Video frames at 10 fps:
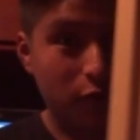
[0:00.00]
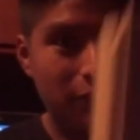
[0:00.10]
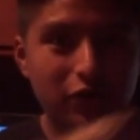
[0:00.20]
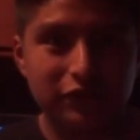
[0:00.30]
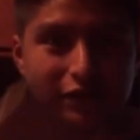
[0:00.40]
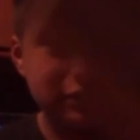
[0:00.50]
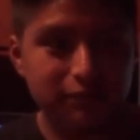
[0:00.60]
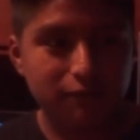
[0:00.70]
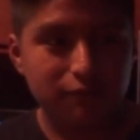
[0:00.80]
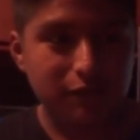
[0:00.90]

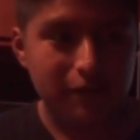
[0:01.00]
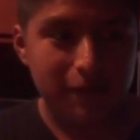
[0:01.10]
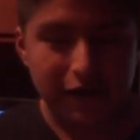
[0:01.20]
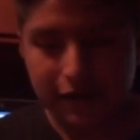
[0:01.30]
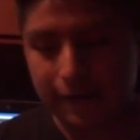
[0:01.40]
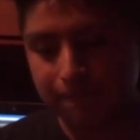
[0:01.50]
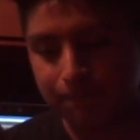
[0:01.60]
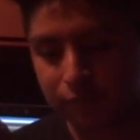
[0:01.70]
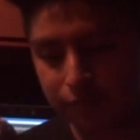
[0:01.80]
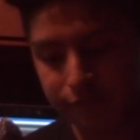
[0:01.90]
soportes,
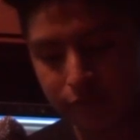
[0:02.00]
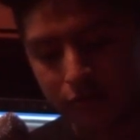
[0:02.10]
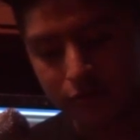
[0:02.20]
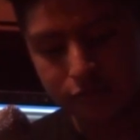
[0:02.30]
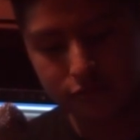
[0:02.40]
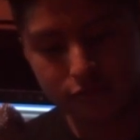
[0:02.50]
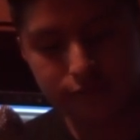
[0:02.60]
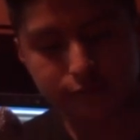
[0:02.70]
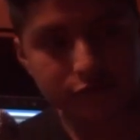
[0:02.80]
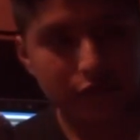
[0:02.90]
verga,
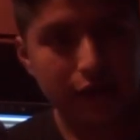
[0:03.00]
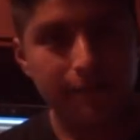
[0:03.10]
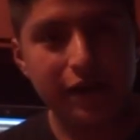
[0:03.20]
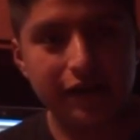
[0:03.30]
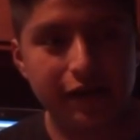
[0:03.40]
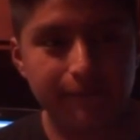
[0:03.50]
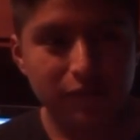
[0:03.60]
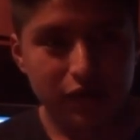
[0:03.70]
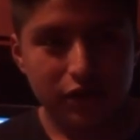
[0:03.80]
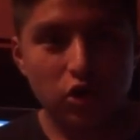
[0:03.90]
la verga.
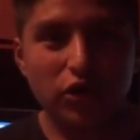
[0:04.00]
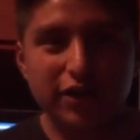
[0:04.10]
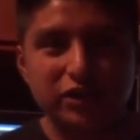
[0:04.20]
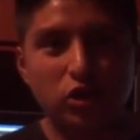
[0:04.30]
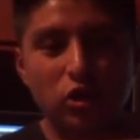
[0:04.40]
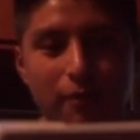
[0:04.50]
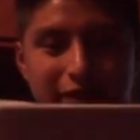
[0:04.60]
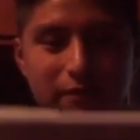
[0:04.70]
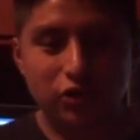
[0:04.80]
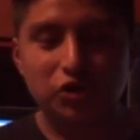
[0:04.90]
Yo creo que eso es lo
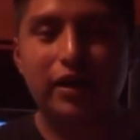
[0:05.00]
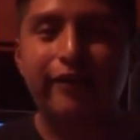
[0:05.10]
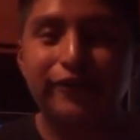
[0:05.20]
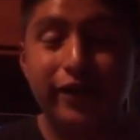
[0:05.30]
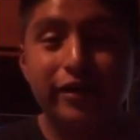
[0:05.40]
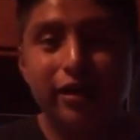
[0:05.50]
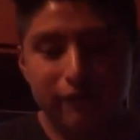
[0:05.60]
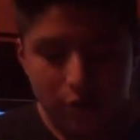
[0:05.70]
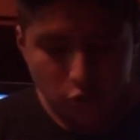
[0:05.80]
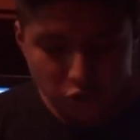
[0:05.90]
más emocionante.
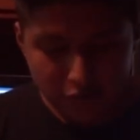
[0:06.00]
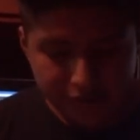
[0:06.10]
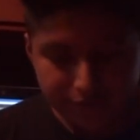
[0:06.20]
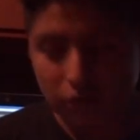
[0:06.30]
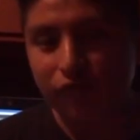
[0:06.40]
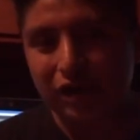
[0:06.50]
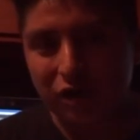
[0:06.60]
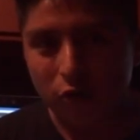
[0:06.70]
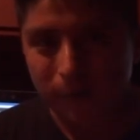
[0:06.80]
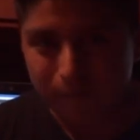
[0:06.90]
Me gustó que donde
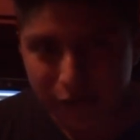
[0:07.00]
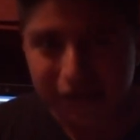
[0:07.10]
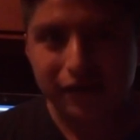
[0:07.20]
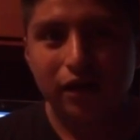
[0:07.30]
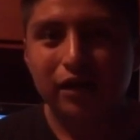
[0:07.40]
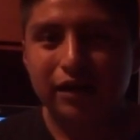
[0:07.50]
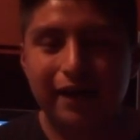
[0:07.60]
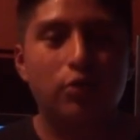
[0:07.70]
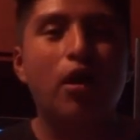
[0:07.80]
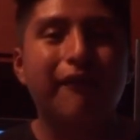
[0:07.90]
lo compré
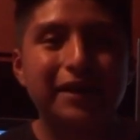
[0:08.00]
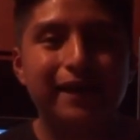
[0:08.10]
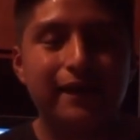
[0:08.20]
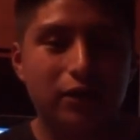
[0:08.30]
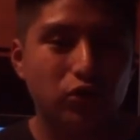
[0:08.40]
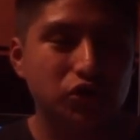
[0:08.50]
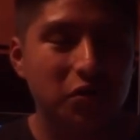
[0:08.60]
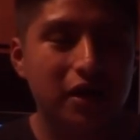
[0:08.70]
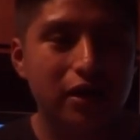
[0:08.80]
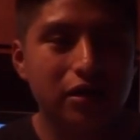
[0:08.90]
que no abrieran la
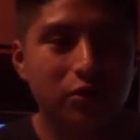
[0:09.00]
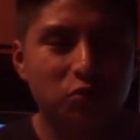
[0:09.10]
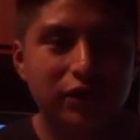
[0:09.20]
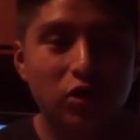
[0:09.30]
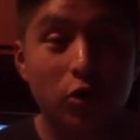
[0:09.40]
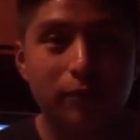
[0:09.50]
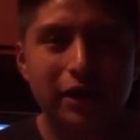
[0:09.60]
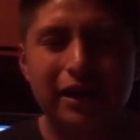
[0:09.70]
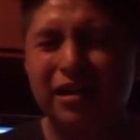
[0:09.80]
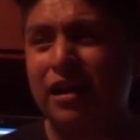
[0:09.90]
consola. Cuando
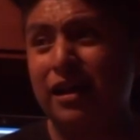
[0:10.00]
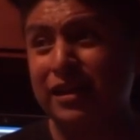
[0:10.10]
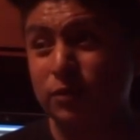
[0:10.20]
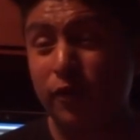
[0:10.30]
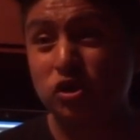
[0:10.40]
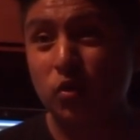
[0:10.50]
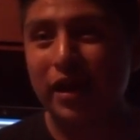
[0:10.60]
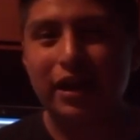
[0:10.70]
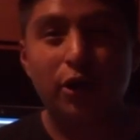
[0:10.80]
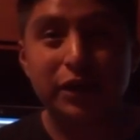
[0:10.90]
compré la Xbox
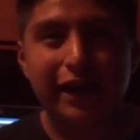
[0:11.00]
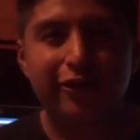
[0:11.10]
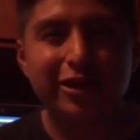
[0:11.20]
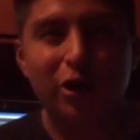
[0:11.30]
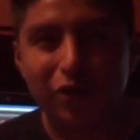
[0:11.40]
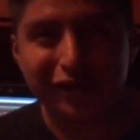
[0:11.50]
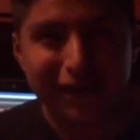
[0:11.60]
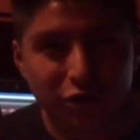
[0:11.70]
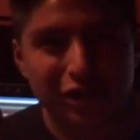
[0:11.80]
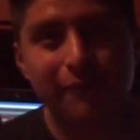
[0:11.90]
One la abrieron y como que
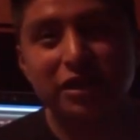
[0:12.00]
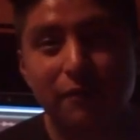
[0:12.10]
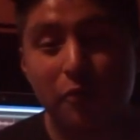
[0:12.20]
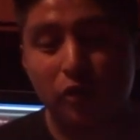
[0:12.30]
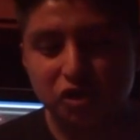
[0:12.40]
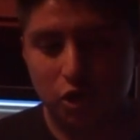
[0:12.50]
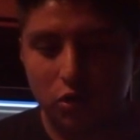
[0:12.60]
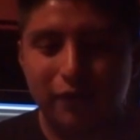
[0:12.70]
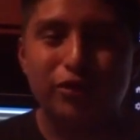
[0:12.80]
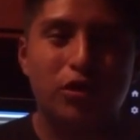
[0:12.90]
ya no es la misma
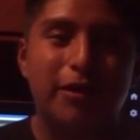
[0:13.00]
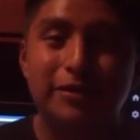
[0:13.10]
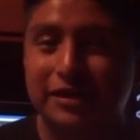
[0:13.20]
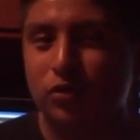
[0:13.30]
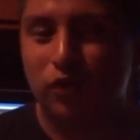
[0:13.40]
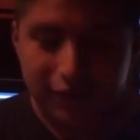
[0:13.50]
emoción cuando la abres en tu